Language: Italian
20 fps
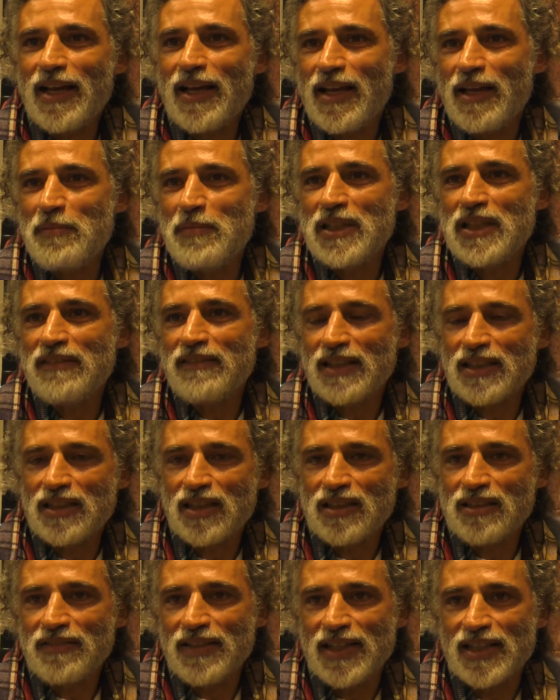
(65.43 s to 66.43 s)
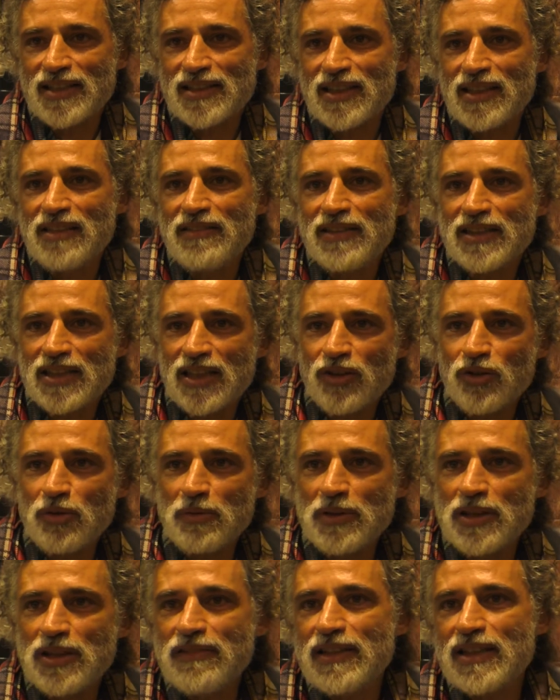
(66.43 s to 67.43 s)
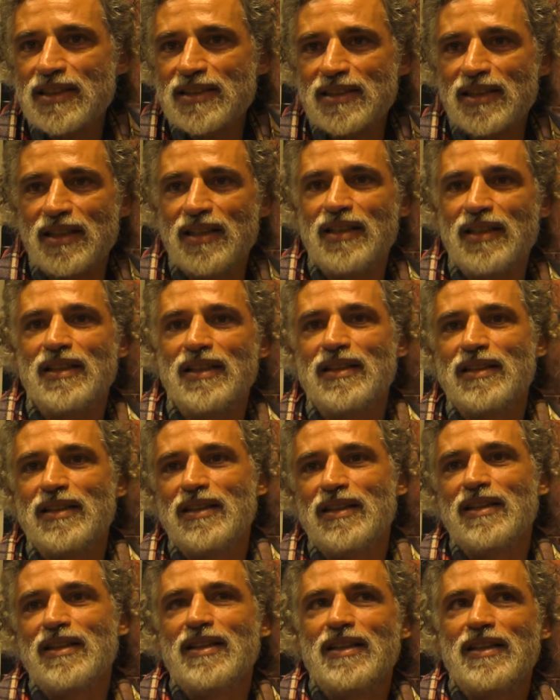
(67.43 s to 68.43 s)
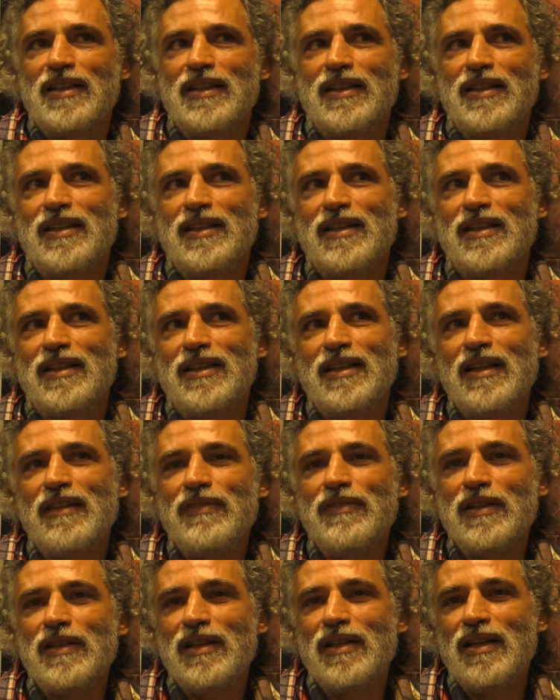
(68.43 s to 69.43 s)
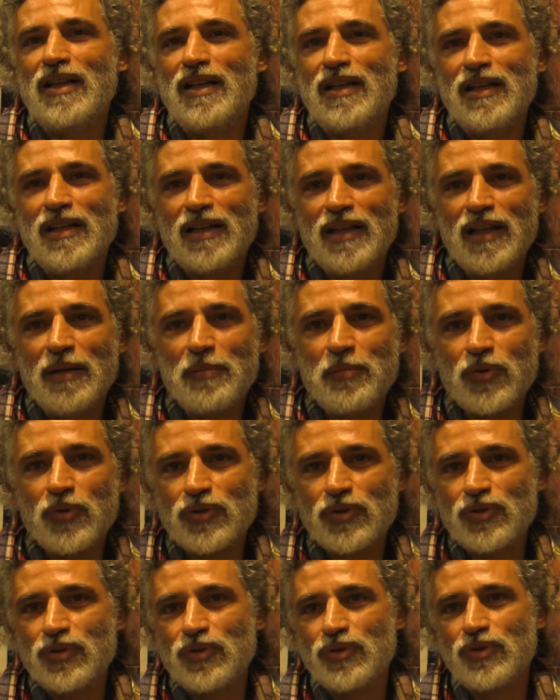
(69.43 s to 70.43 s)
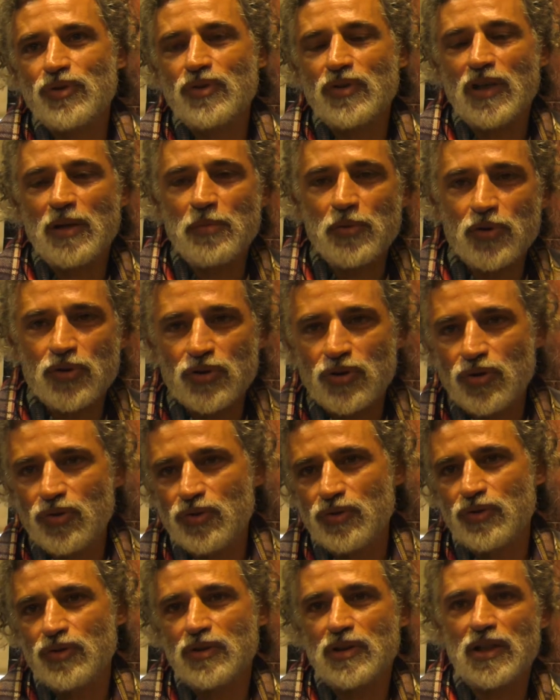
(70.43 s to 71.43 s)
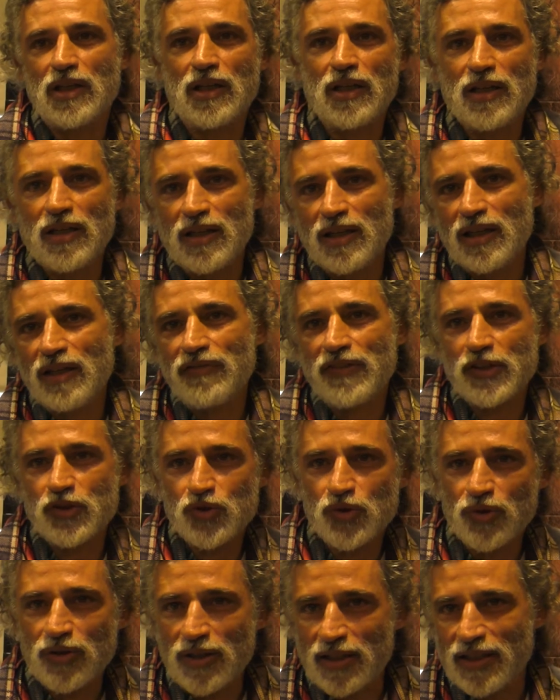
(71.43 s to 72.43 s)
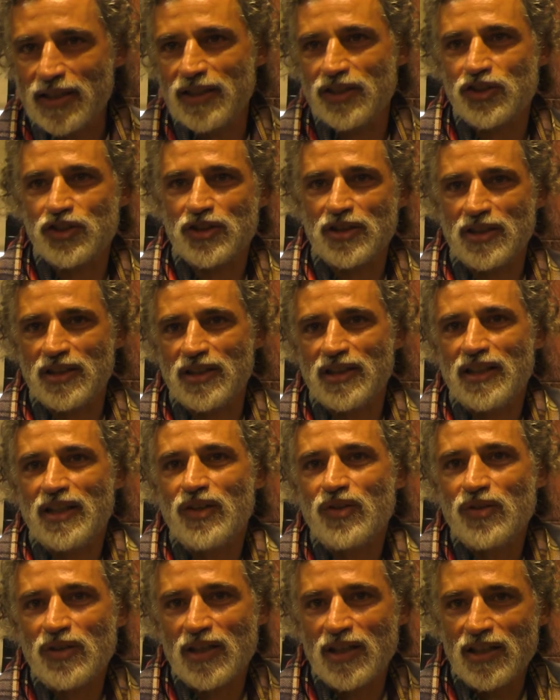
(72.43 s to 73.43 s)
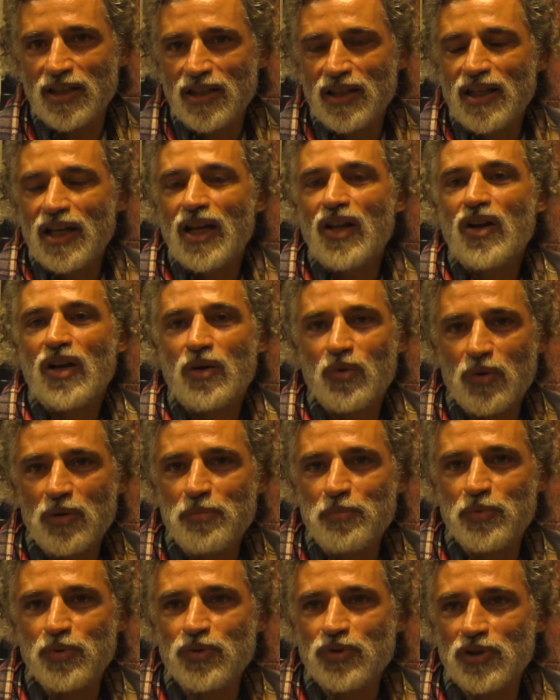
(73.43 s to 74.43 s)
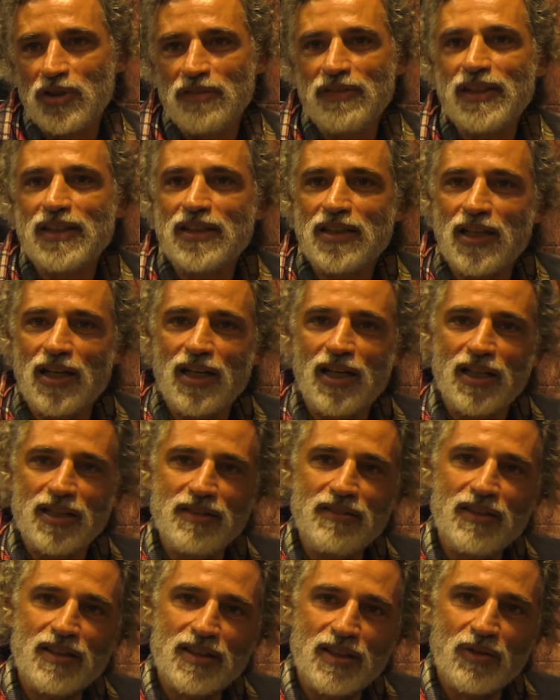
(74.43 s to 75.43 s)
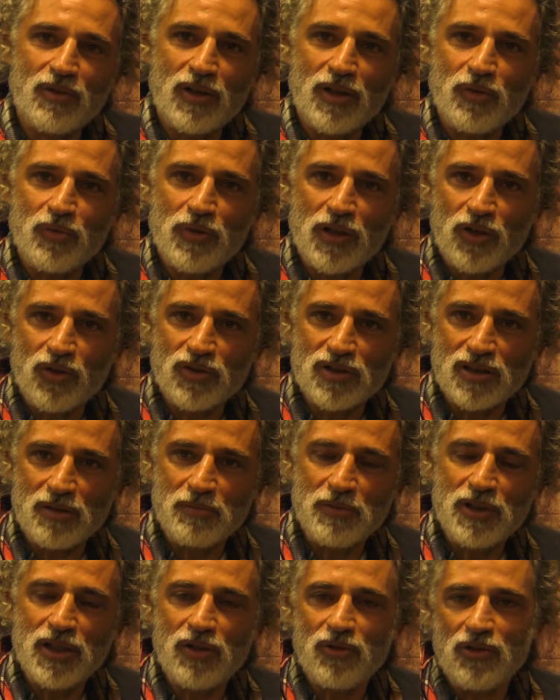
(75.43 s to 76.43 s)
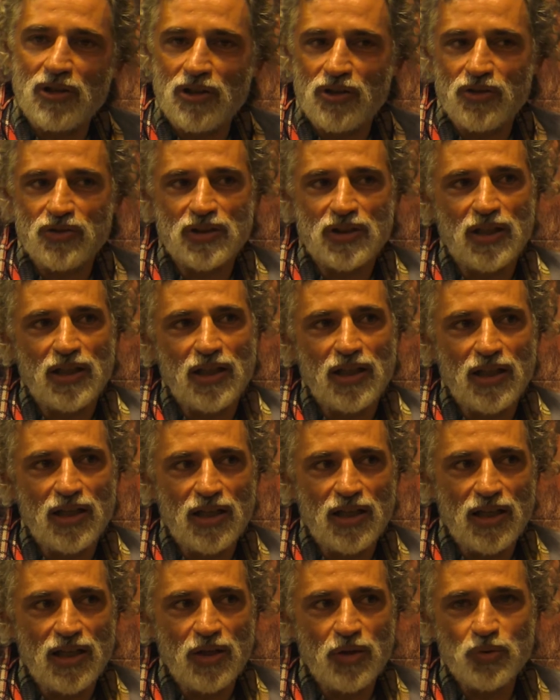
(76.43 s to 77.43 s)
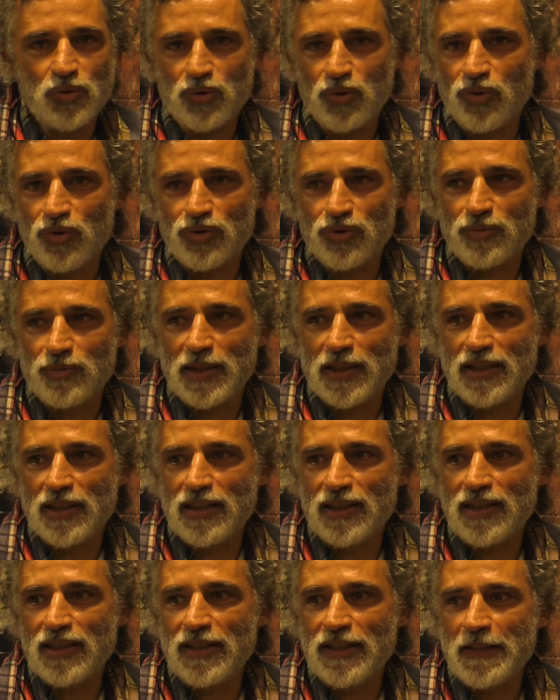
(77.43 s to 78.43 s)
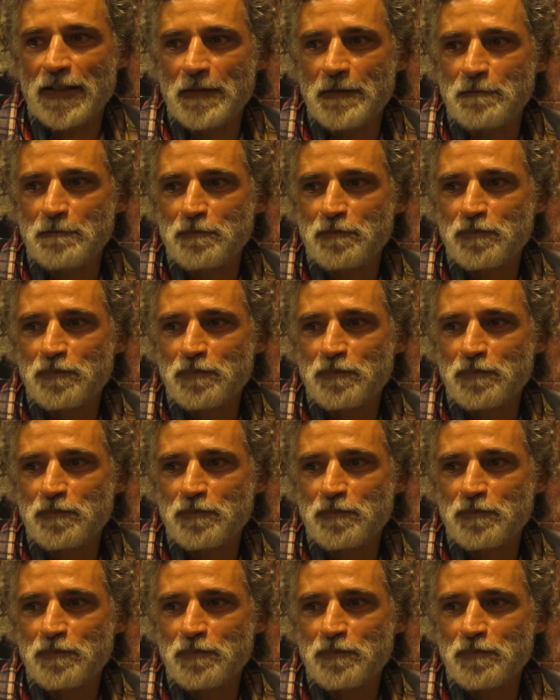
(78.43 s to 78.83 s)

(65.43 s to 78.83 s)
e mi diventa diversa, diventandomi diversa la, la, porto, la porto, oltre, la, la, faccio crescere, allora, allora a quel punto diventa, diventa una, una, cosa mia, una cosa autonoma e,